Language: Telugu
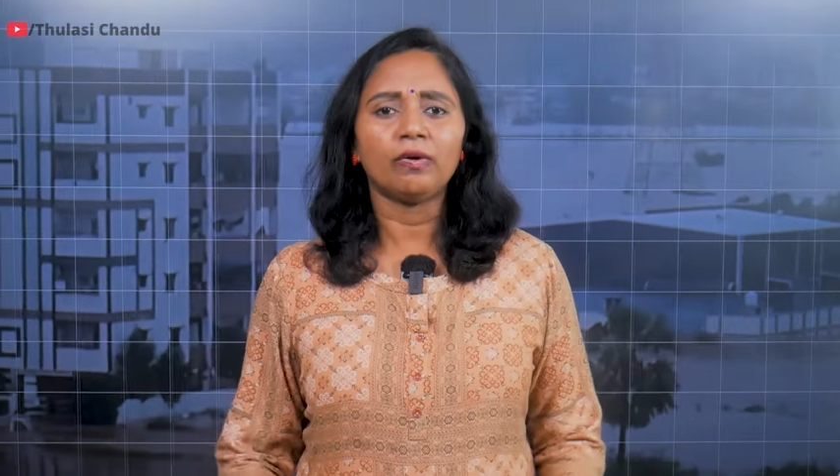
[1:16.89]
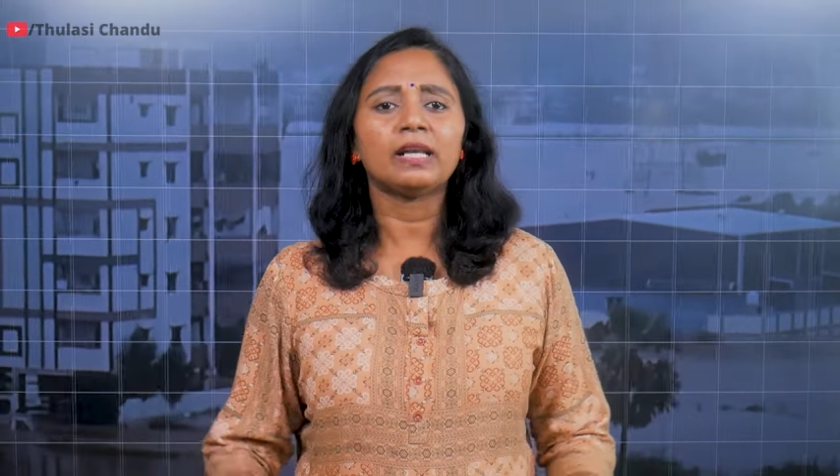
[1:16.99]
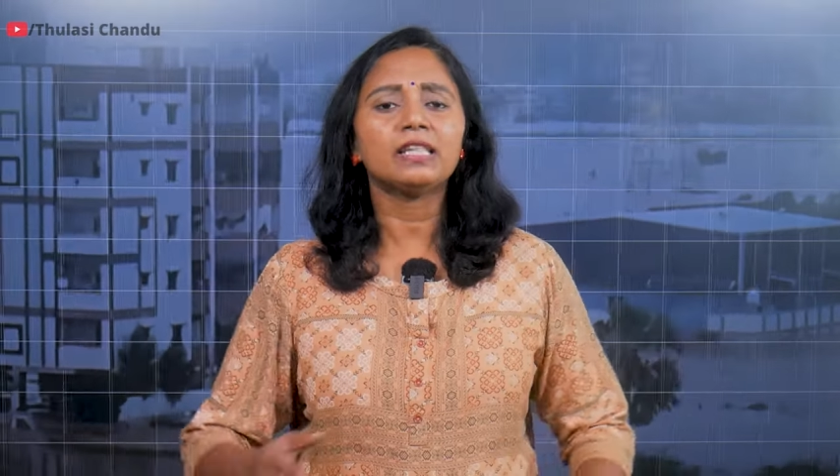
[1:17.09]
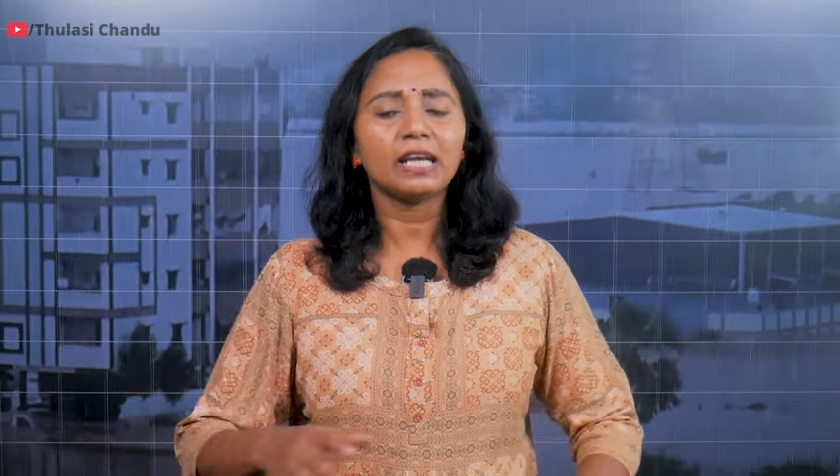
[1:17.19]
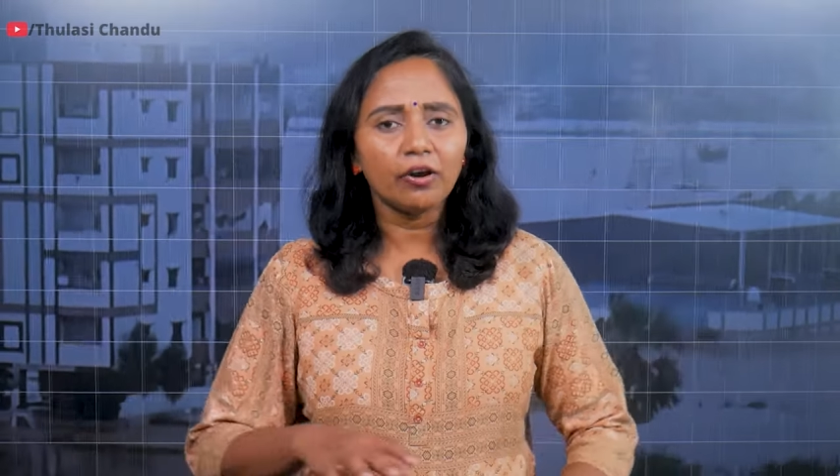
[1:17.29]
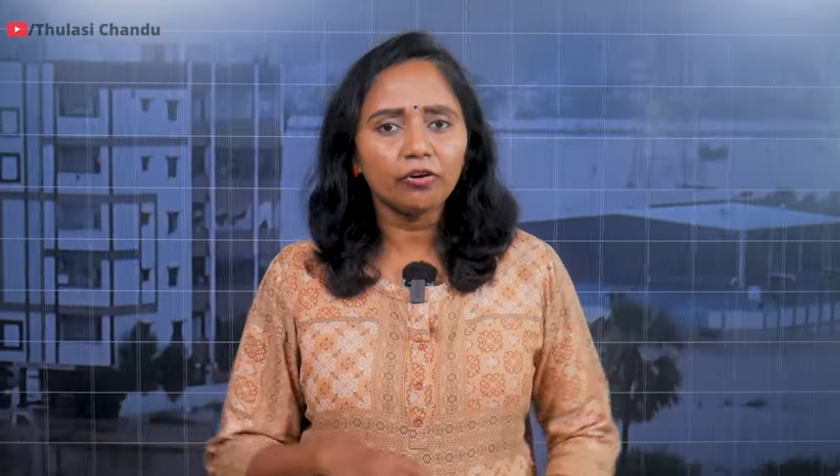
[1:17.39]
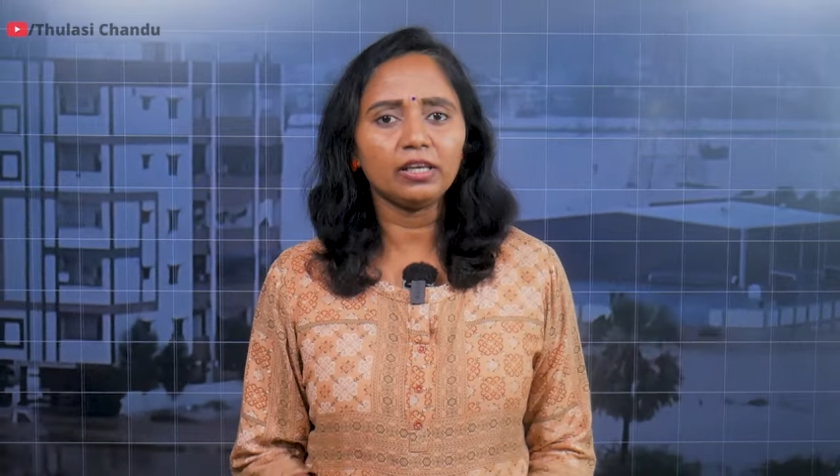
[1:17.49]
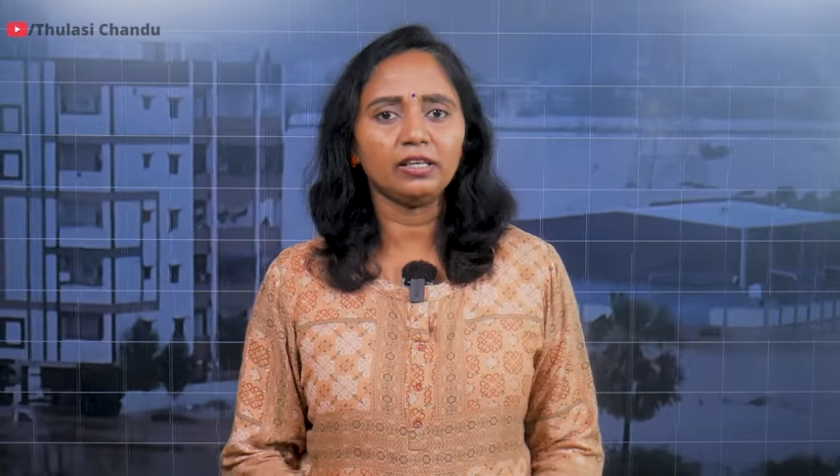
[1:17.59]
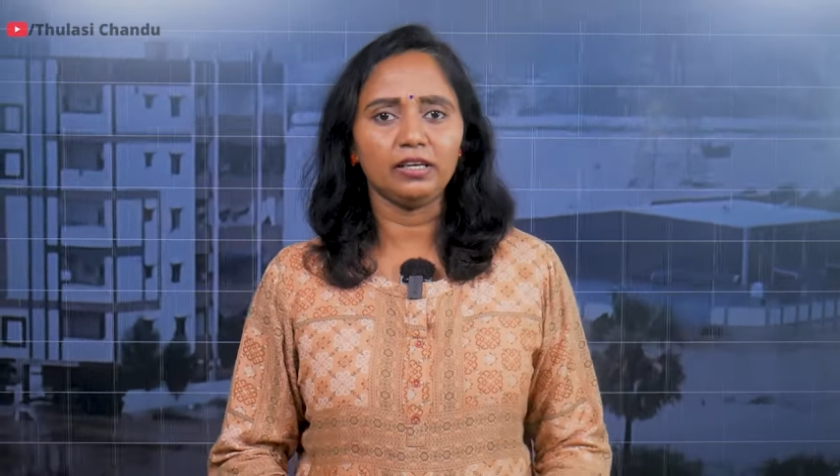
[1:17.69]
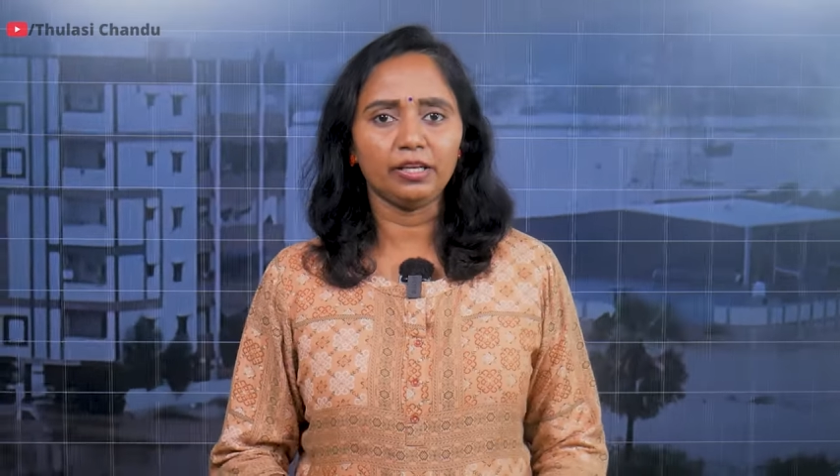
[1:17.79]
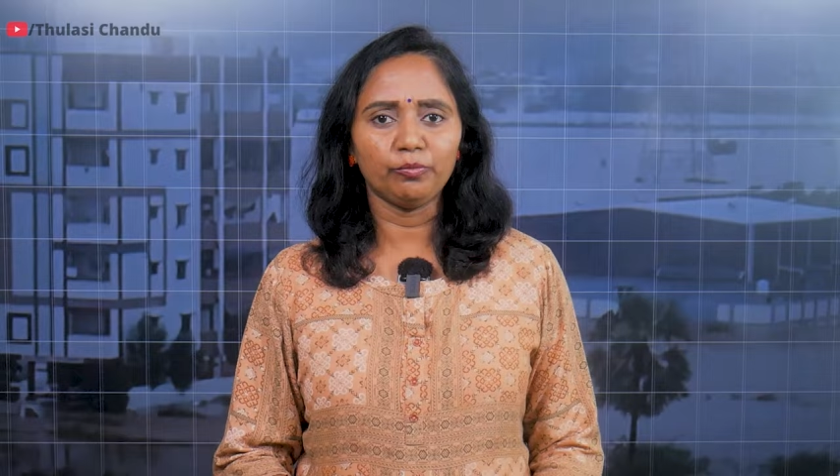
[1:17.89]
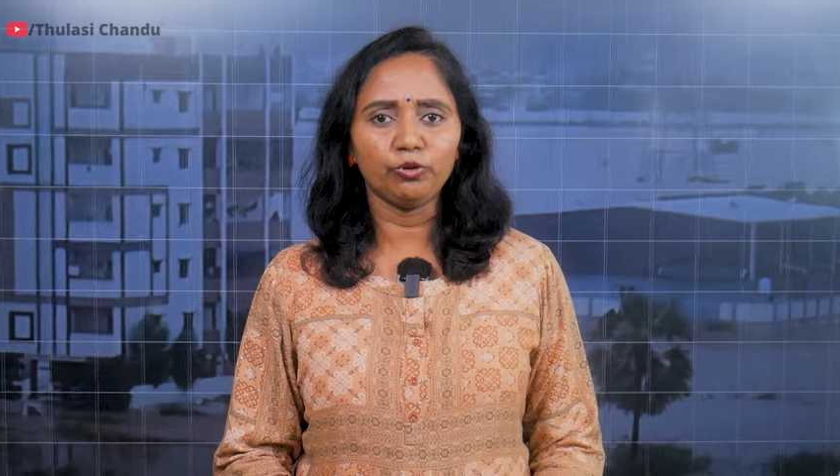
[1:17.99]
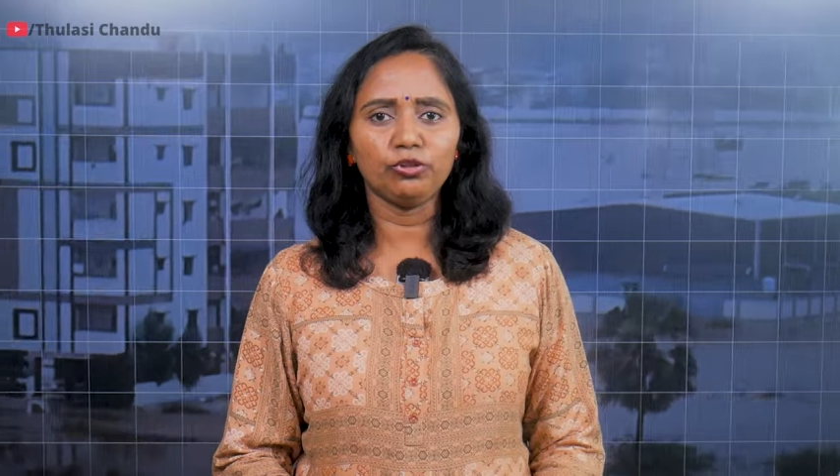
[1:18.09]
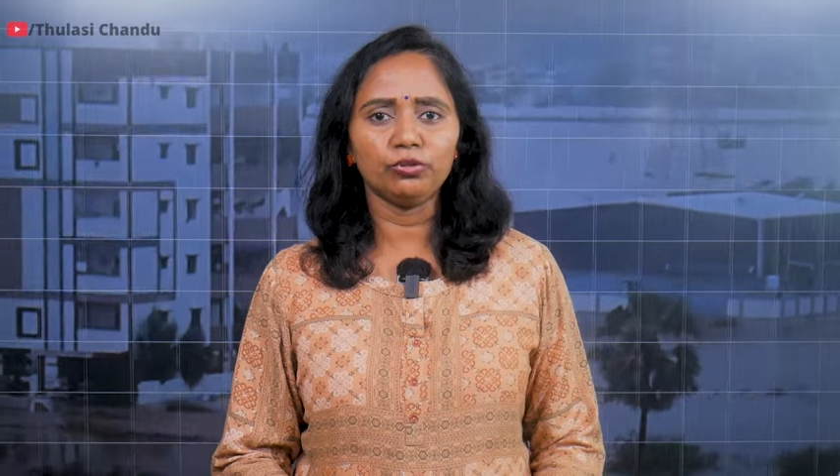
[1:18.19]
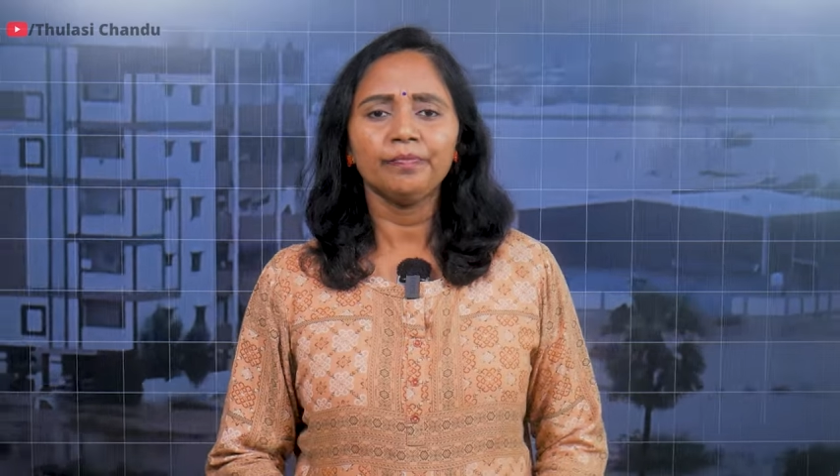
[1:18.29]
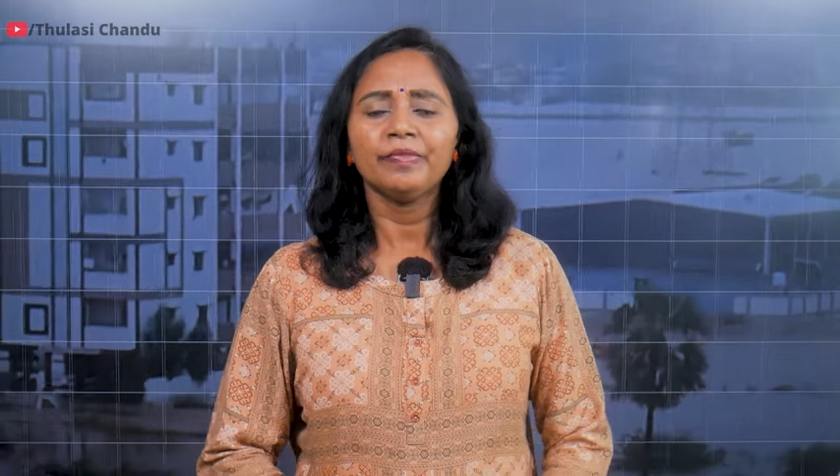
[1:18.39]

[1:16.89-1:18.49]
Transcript: వరద రావడానికంటే ముందు